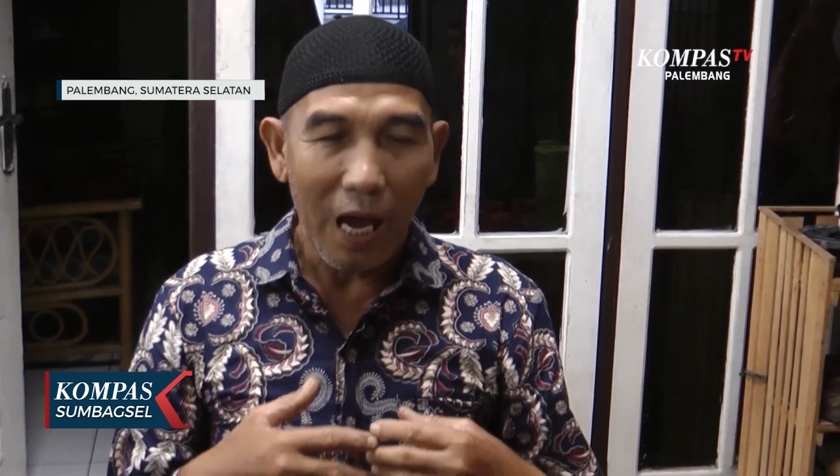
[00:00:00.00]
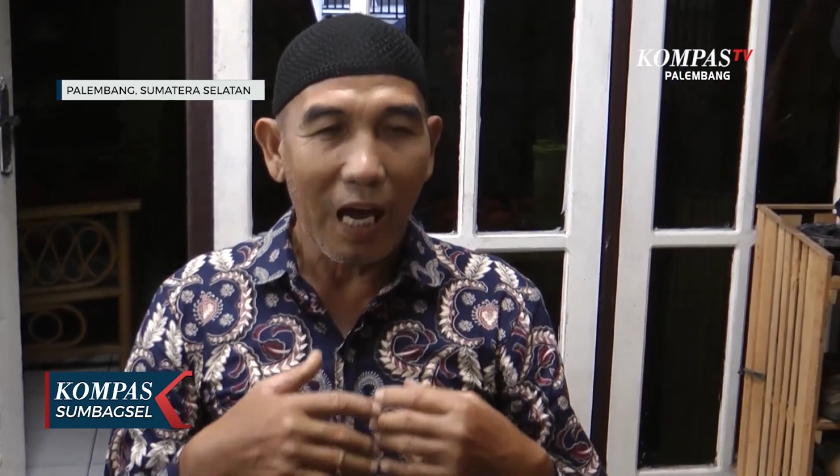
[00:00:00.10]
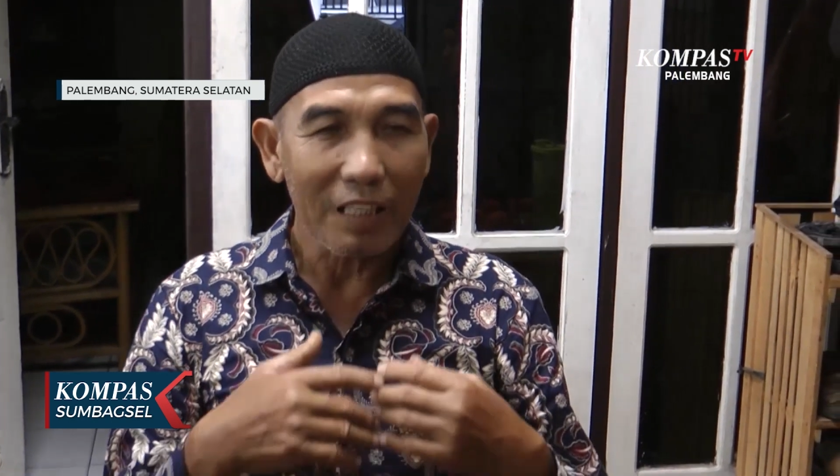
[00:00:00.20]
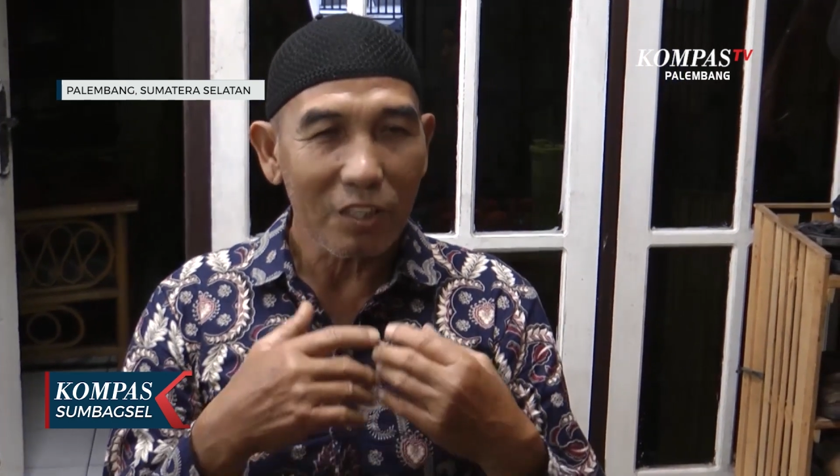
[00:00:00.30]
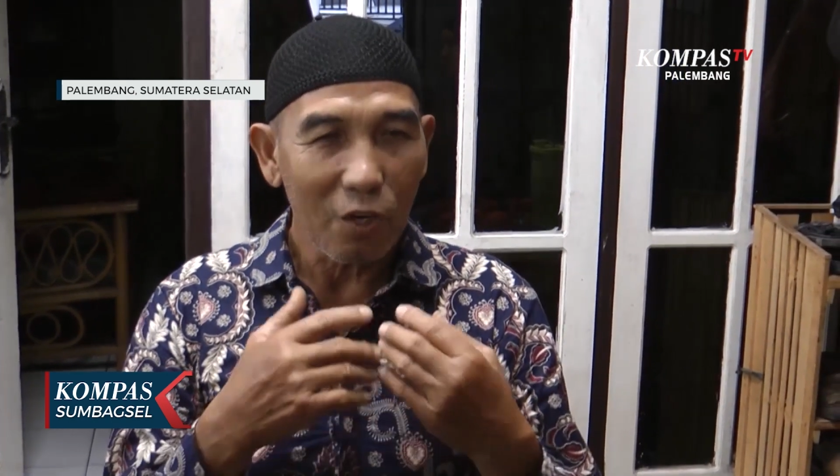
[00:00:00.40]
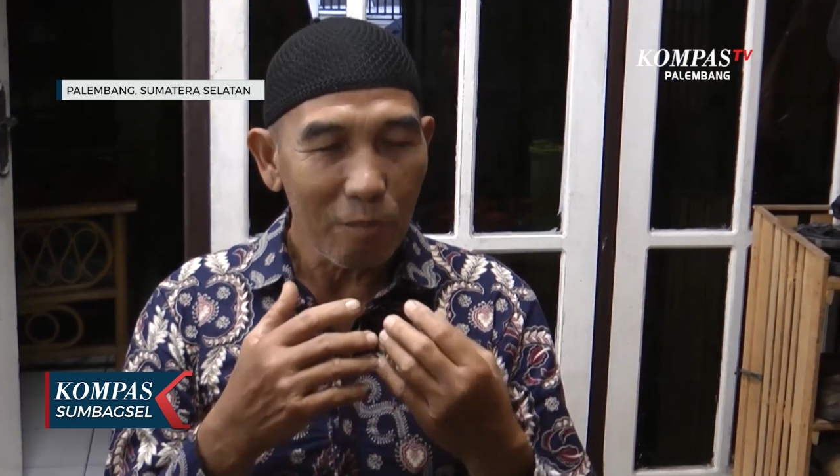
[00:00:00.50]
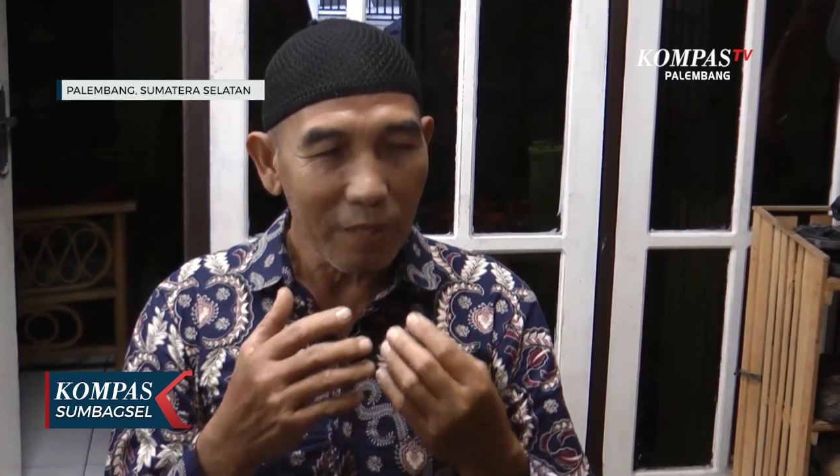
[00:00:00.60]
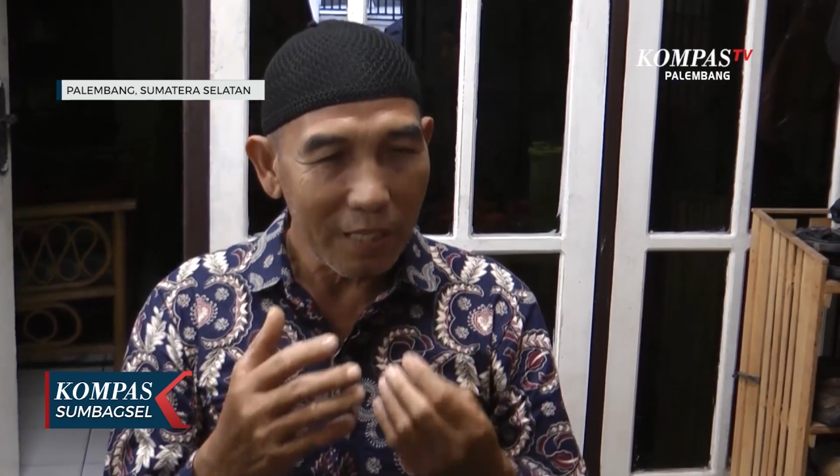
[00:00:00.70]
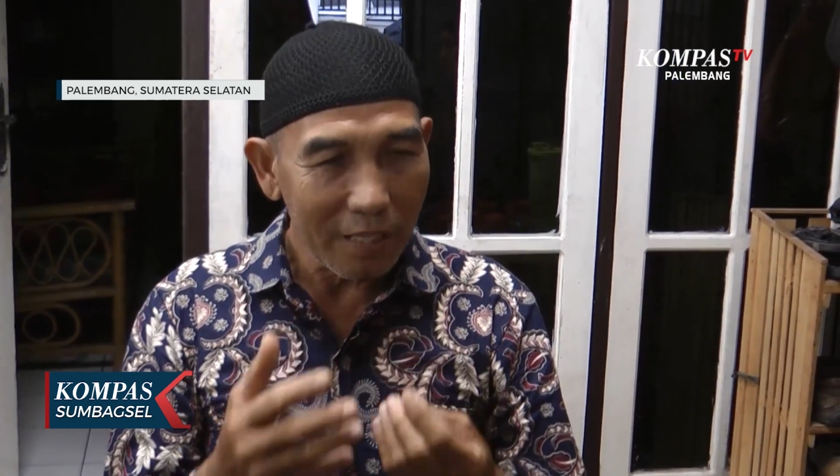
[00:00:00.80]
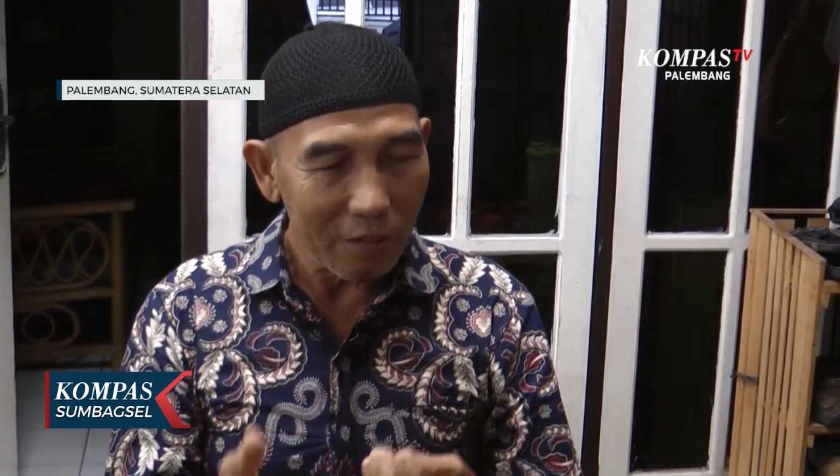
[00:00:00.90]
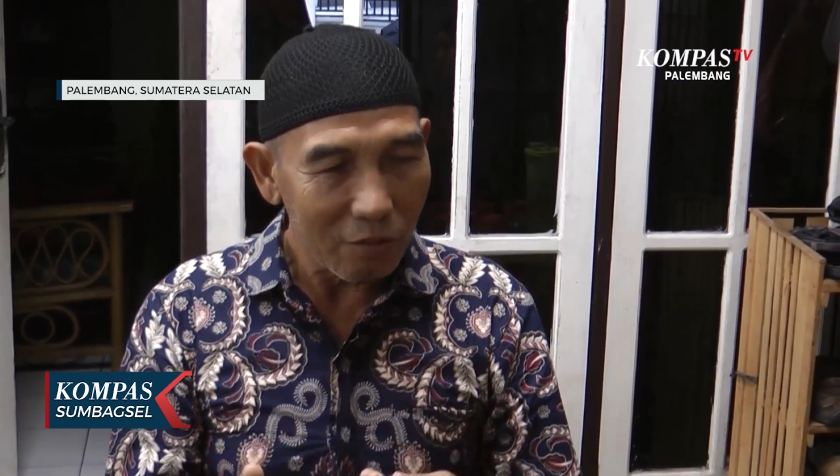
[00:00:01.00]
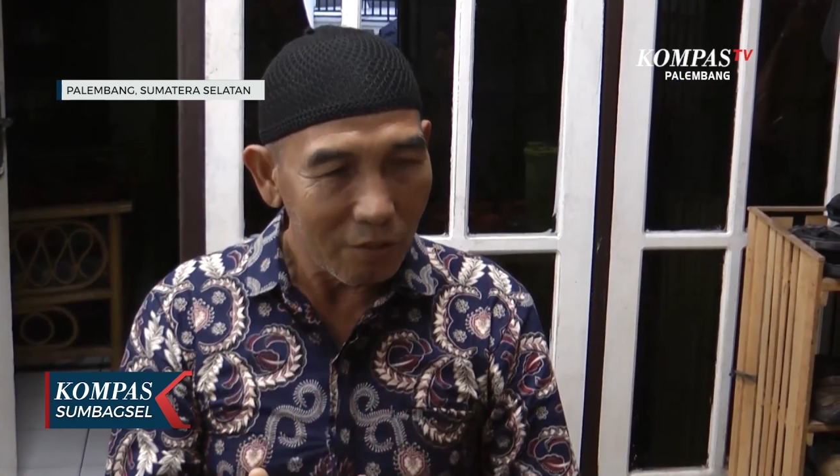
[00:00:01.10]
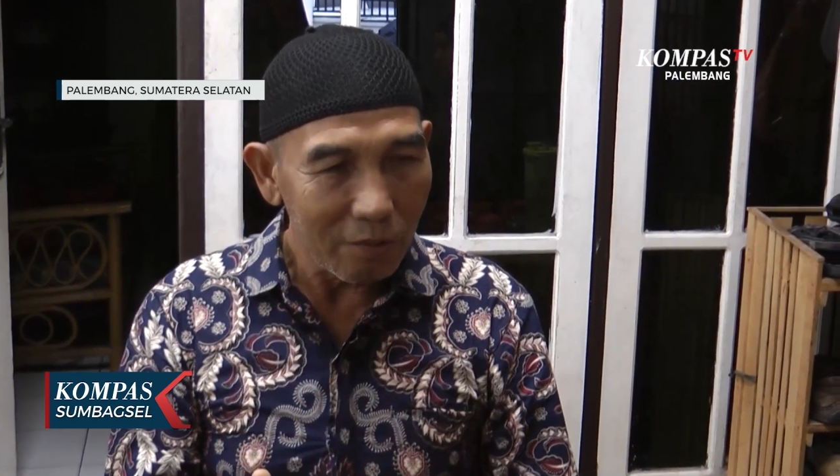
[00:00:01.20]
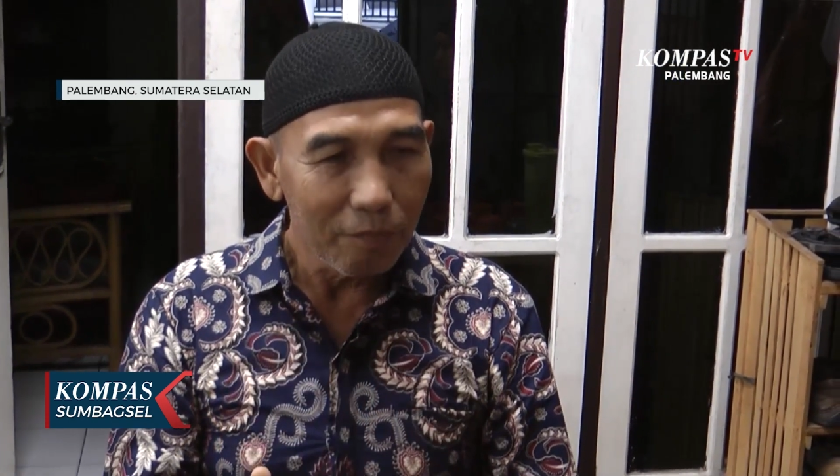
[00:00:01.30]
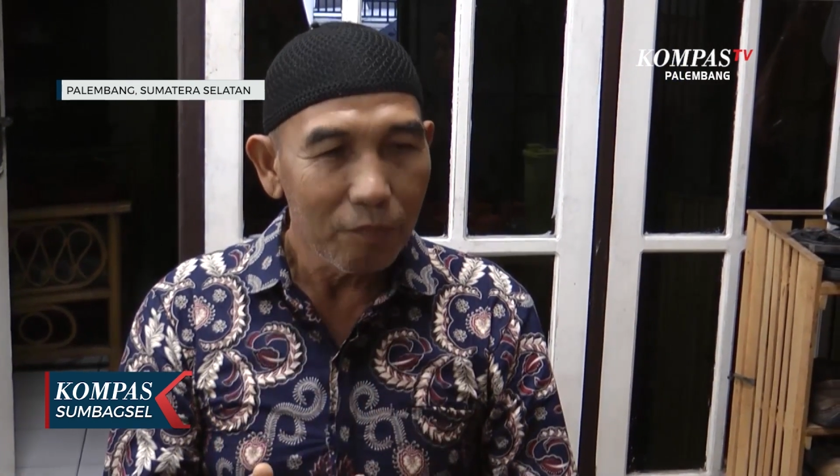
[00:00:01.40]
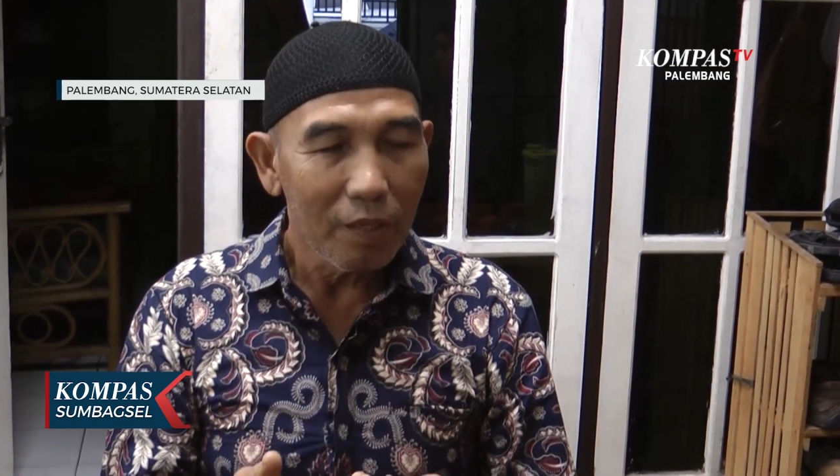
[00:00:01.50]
atau mereka tuh